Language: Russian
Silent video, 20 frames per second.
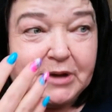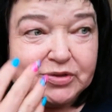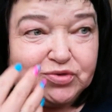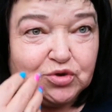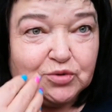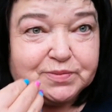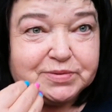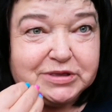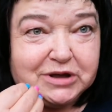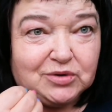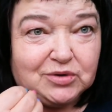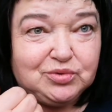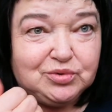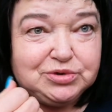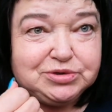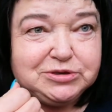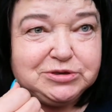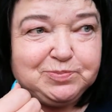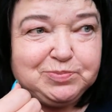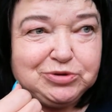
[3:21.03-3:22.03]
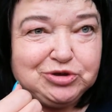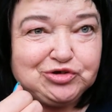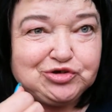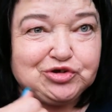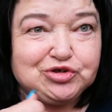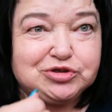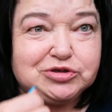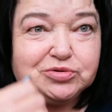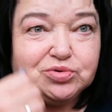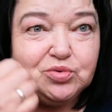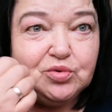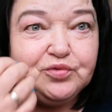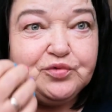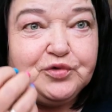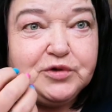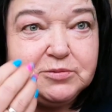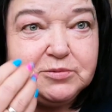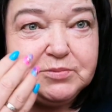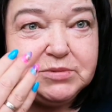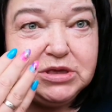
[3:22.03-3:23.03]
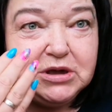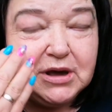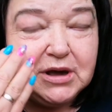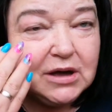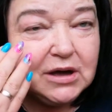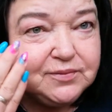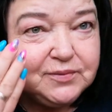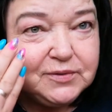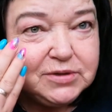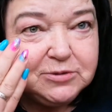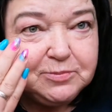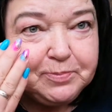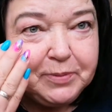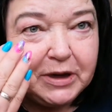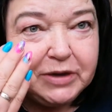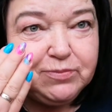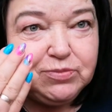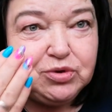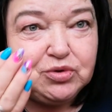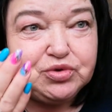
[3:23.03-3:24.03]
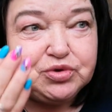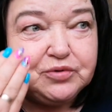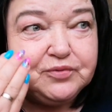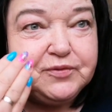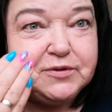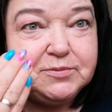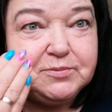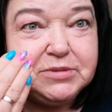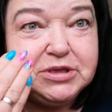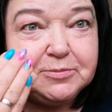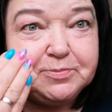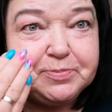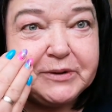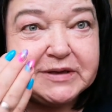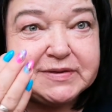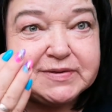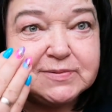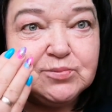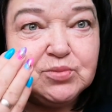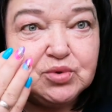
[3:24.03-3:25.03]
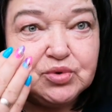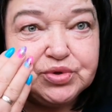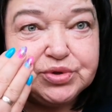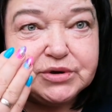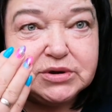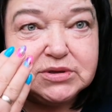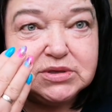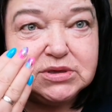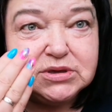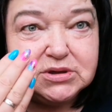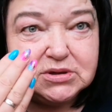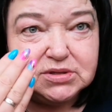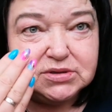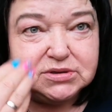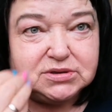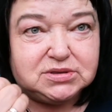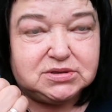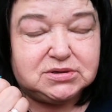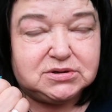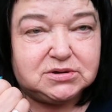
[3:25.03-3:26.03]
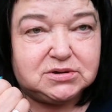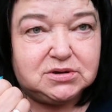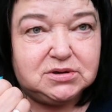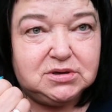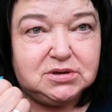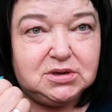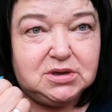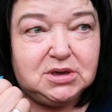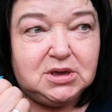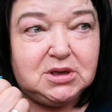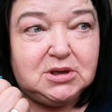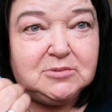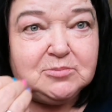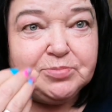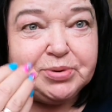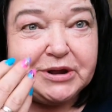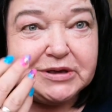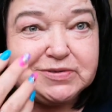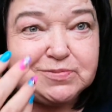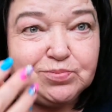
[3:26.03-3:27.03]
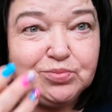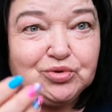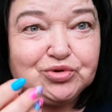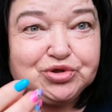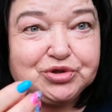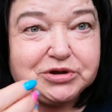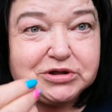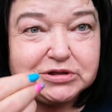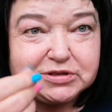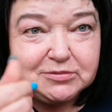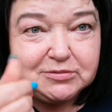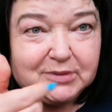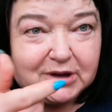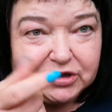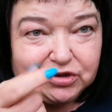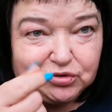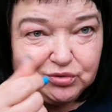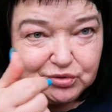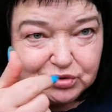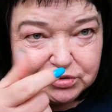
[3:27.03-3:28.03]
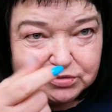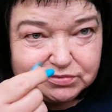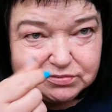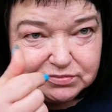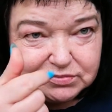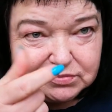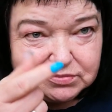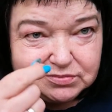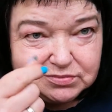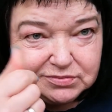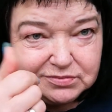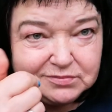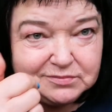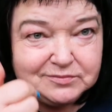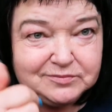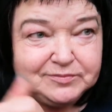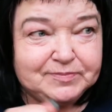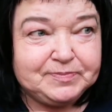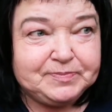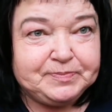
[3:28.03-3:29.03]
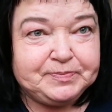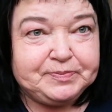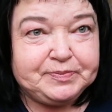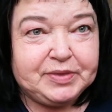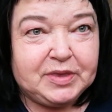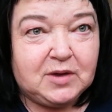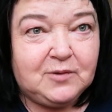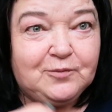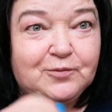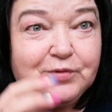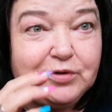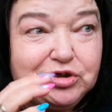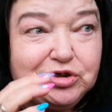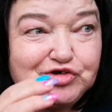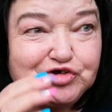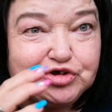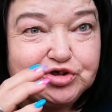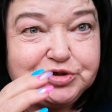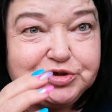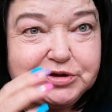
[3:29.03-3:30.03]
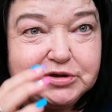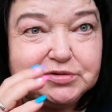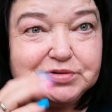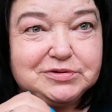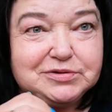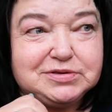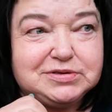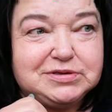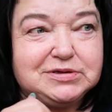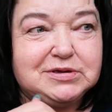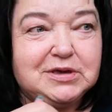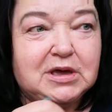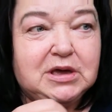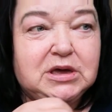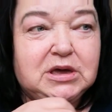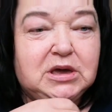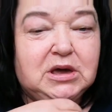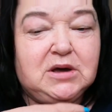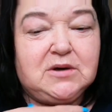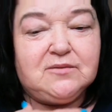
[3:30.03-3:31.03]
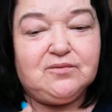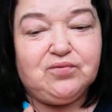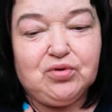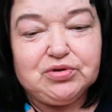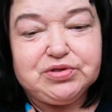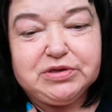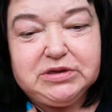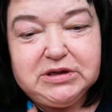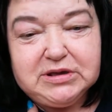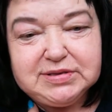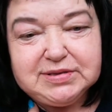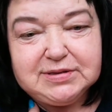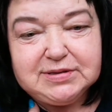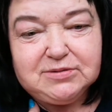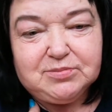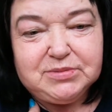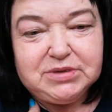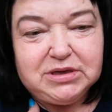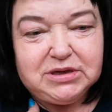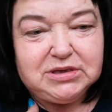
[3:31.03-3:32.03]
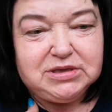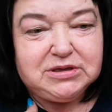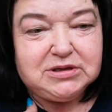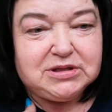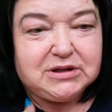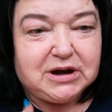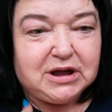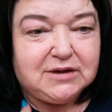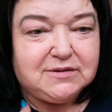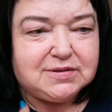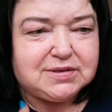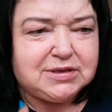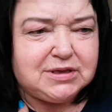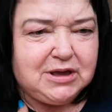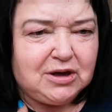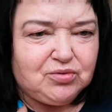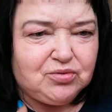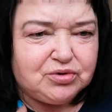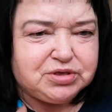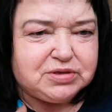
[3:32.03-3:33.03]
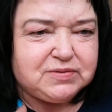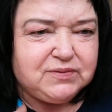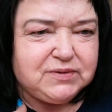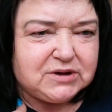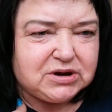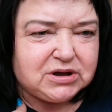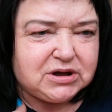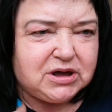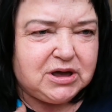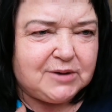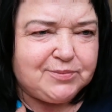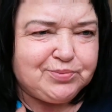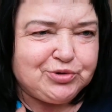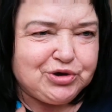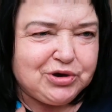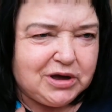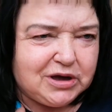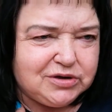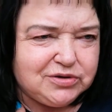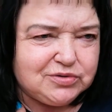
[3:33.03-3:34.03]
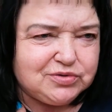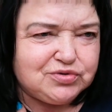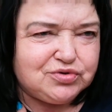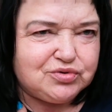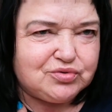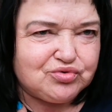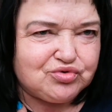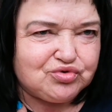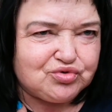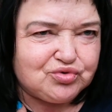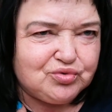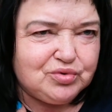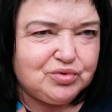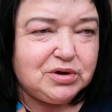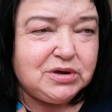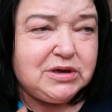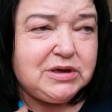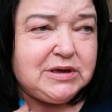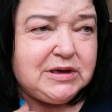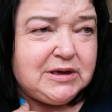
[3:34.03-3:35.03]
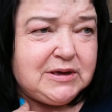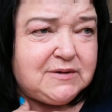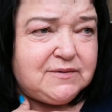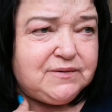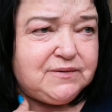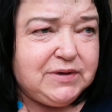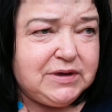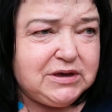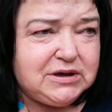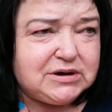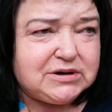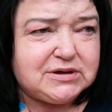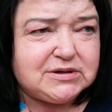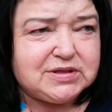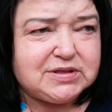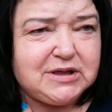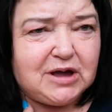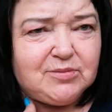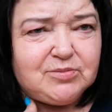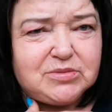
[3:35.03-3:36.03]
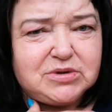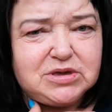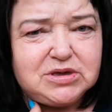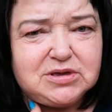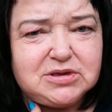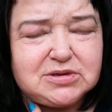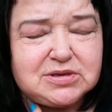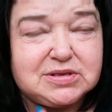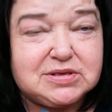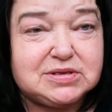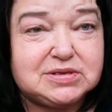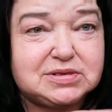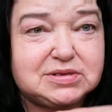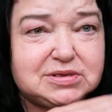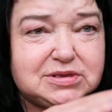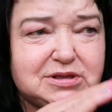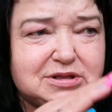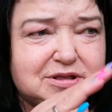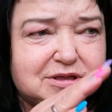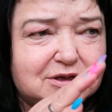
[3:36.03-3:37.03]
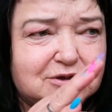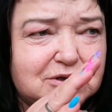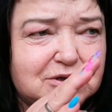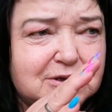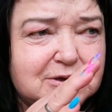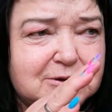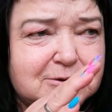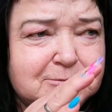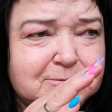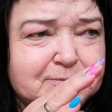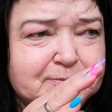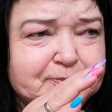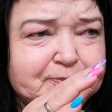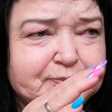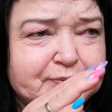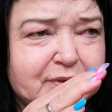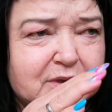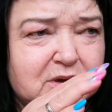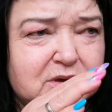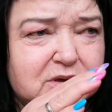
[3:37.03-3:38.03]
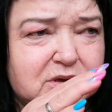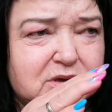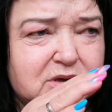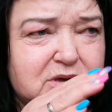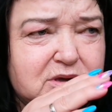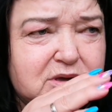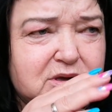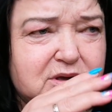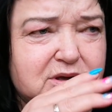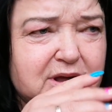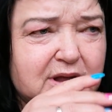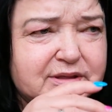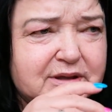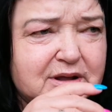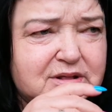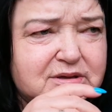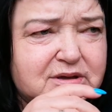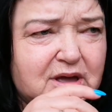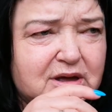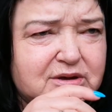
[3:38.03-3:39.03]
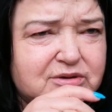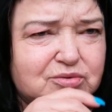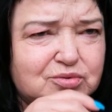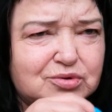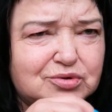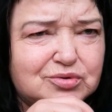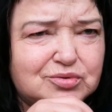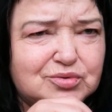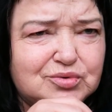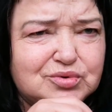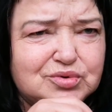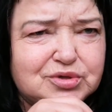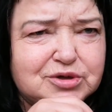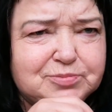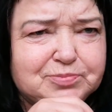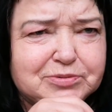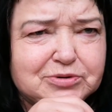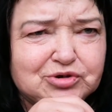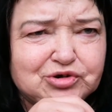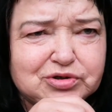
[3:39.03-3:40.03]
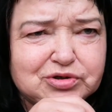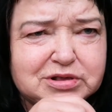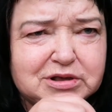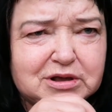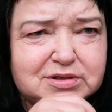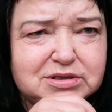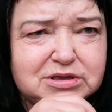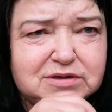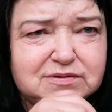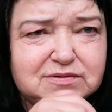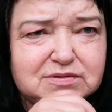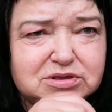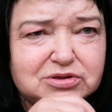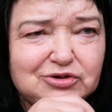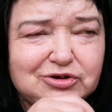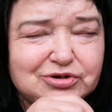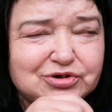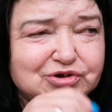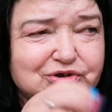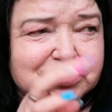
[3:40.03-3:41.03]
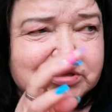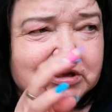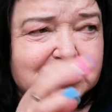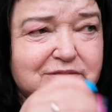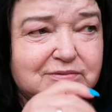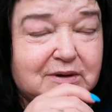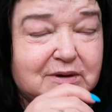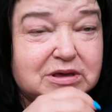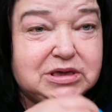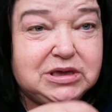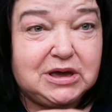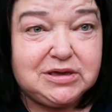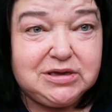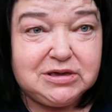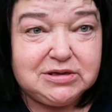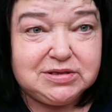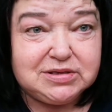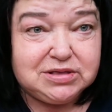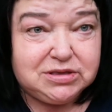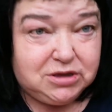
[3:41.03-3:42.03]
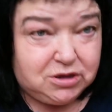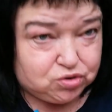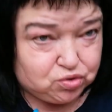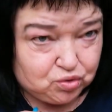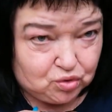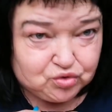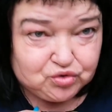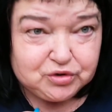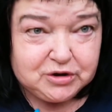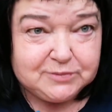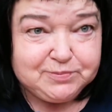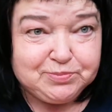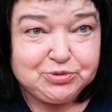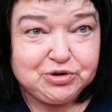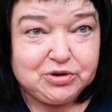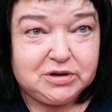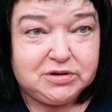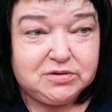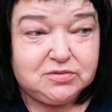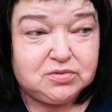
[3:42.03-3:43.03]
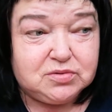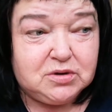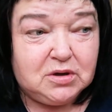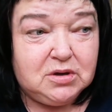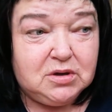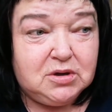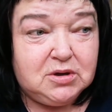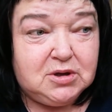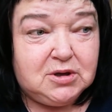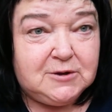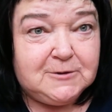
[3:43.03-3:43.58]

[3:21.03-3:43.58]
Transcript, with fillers: Потом заходите, пишите, ну вы мне, как вы не поймете, вы мне просмотры делаете просмотре это мое вы же делаете. Вот если мне не нравится, я хоть с Веркой общаюсь, дружу. Верка там и с этой э, канал, как его, улыбка 69 или 62, я я с ней тоже общаюсь.